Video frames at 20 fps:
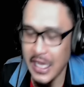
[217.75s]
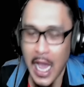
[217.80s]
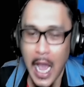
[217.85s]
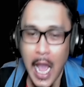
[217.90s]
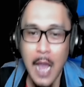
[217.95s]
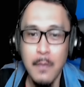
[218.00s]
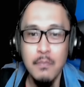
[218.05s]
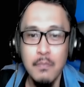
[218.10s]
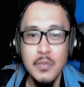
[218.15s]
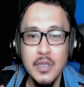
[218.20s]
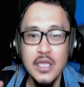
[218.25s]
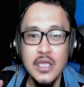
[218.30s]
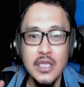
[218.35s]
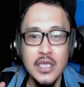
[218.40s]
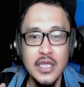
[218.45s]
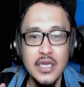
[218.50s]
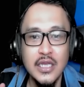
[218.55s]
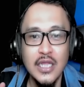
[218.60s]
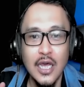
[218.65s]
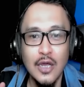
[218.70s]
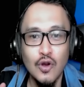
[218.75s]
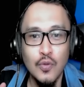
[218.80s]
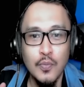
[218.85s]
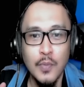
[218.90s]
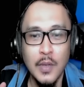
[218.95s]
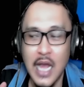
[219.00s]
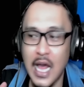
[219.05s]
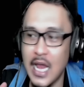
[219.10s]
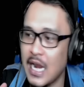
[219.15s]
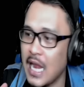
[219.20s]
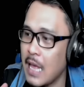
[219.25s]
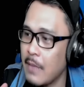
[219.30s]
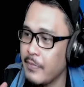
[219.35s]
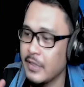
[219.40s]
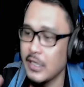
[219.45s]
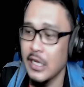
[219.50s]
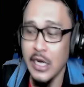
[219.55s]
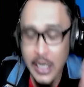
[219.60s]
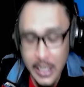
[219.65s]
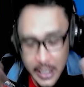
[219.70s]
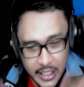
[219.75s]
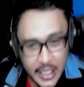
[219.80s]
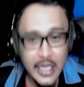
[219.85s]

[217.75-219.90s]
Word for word: amin ya robbal alamin